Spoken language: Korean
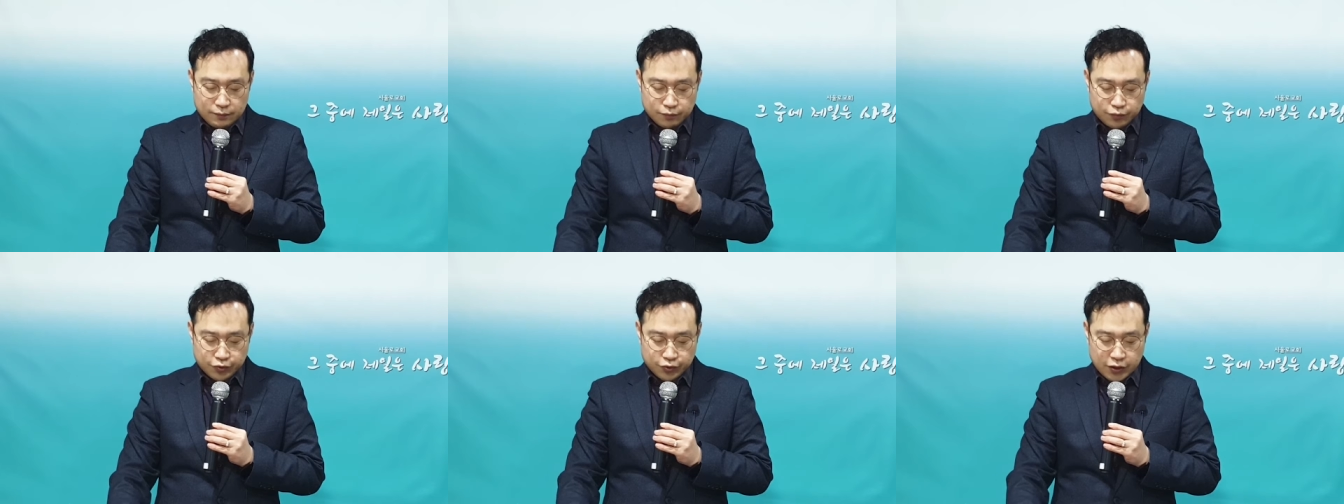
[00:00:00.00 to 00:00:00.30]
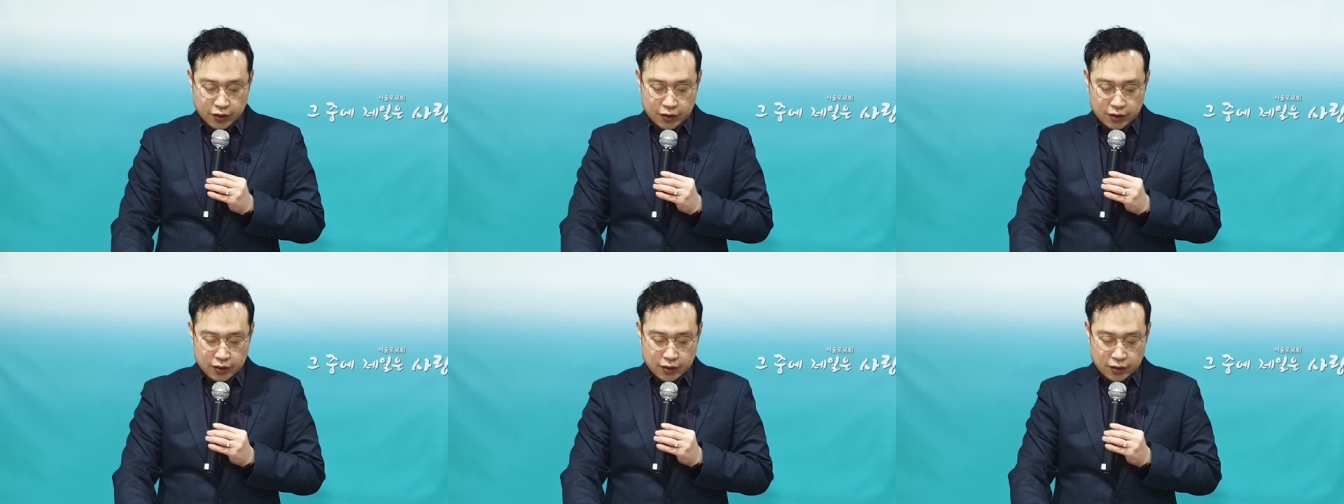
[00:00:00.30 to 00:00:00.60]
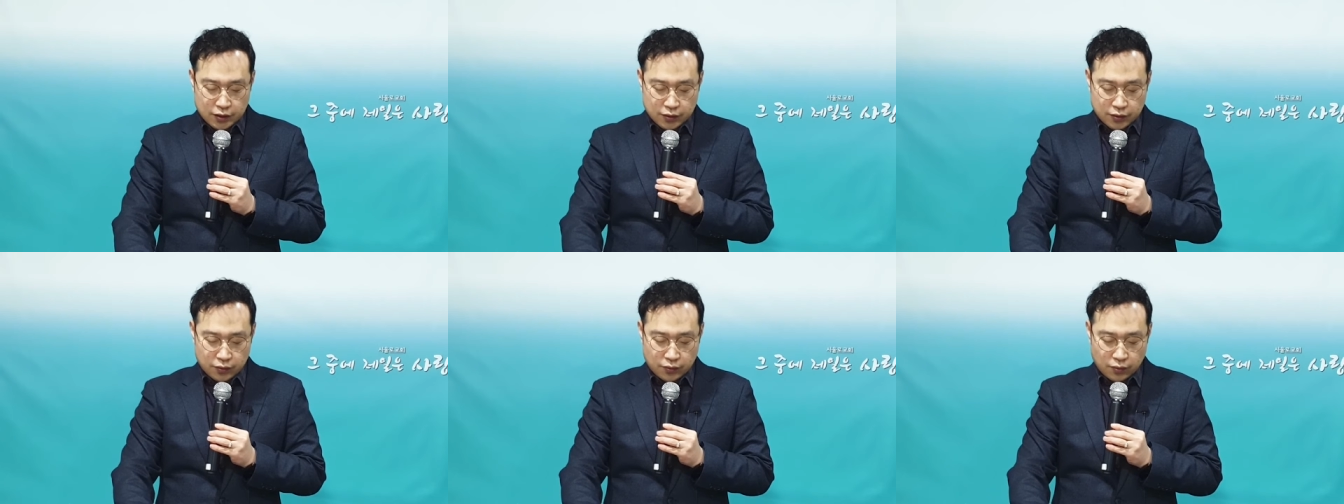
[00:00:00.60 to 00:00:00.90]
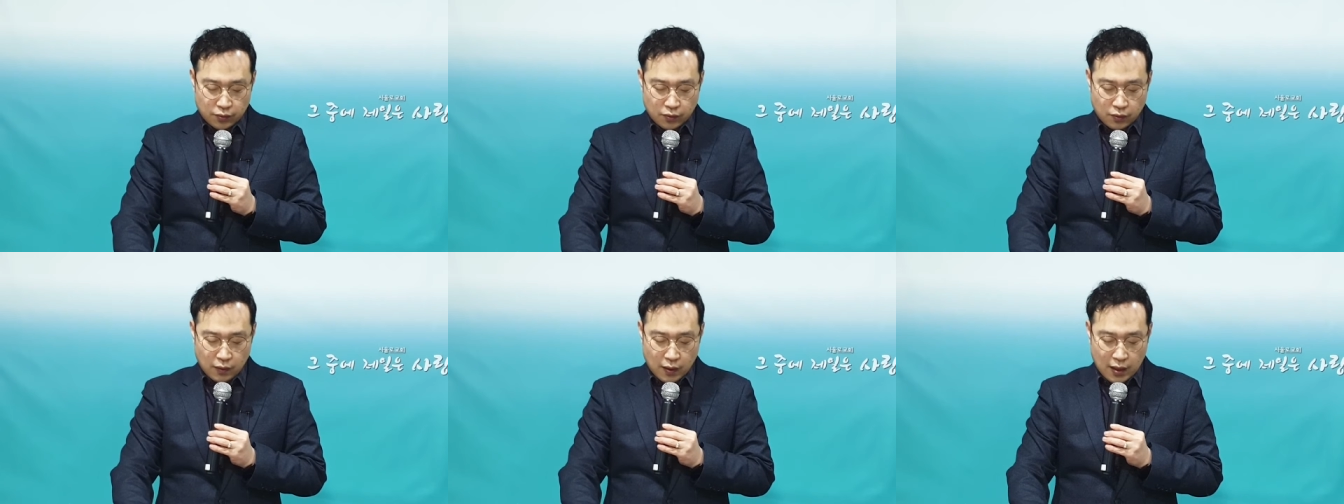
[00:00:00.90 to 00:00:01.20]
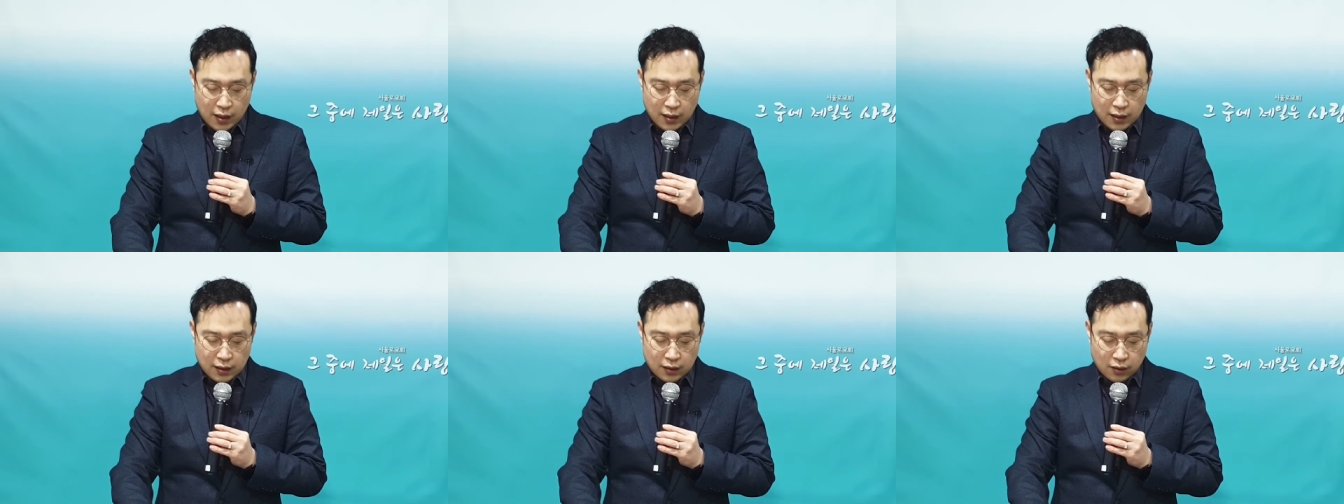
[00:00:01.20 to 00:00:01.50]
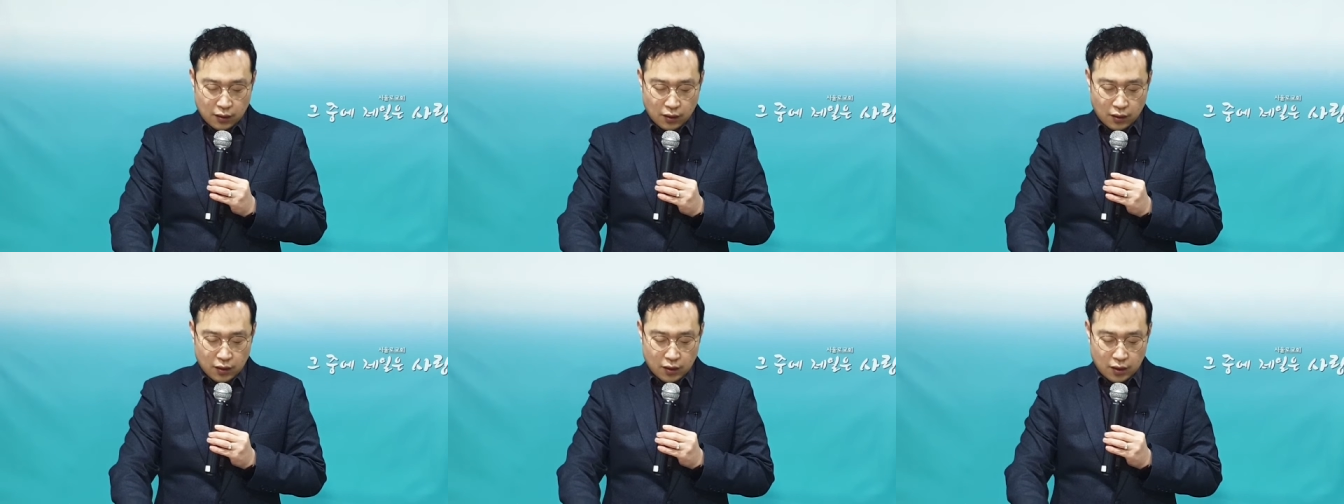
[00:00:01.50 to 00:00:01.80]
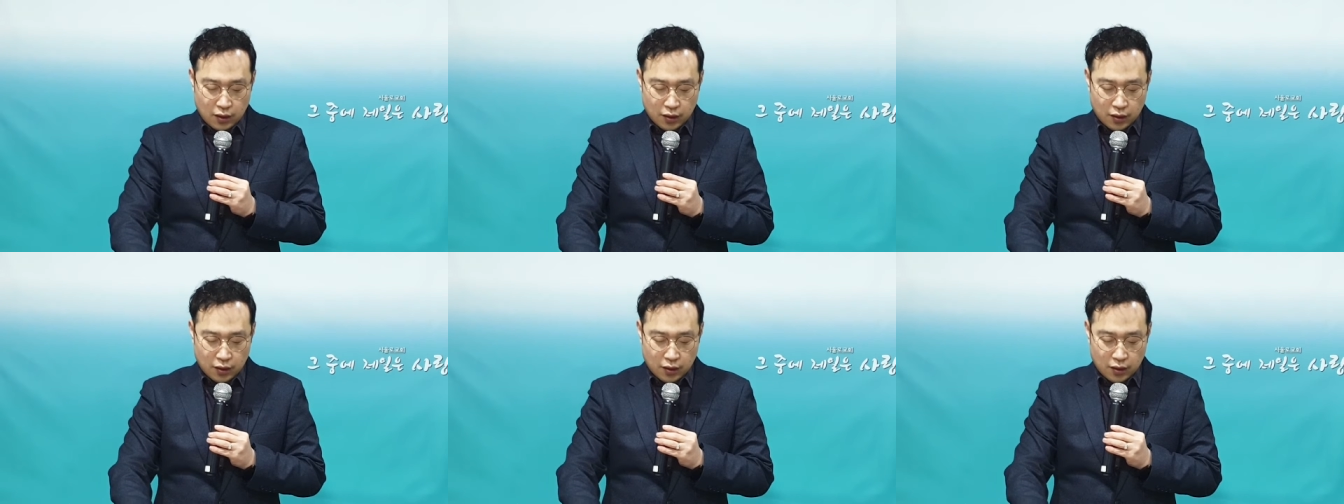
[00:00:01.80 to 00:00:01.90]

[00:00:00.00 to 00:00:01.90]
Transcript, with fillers: 또한 부딪히는 돌과